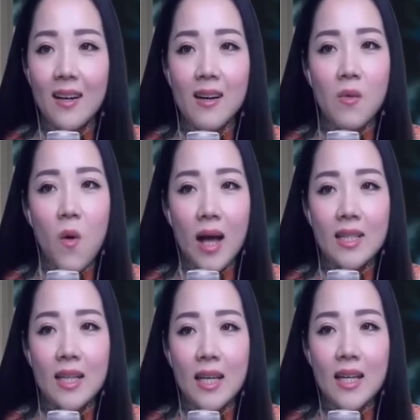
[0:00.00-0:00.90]
hoặc
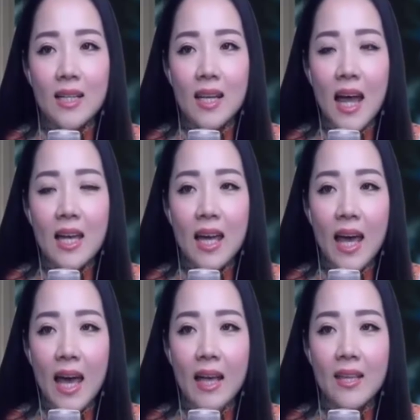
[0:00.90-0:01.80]
chỉ để
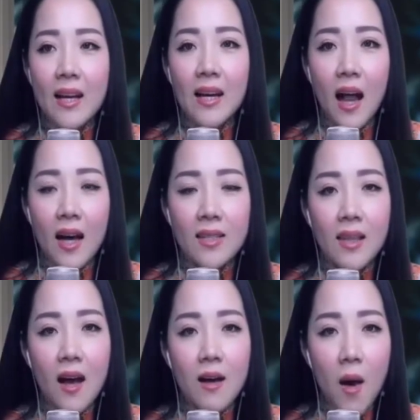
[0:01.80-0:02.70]
nghe những lời
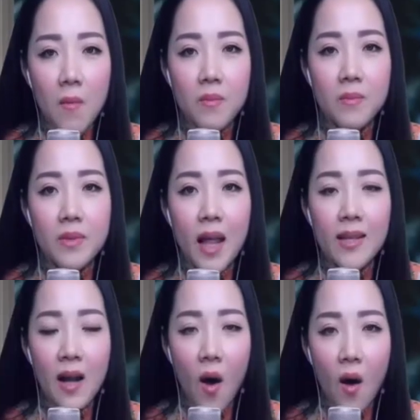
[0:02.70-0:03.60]
tân bốc
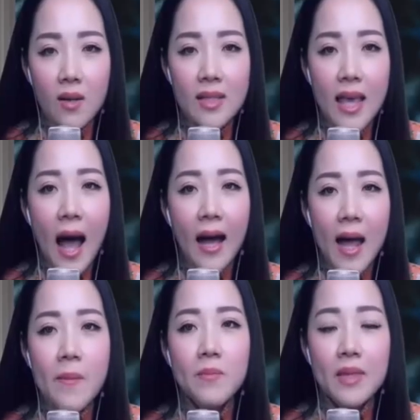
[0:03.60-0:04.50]
nịnh hót và
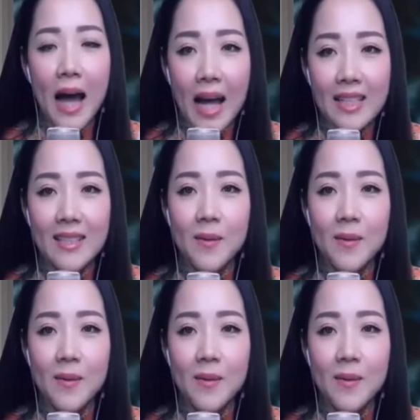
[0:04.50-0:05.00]
êm tai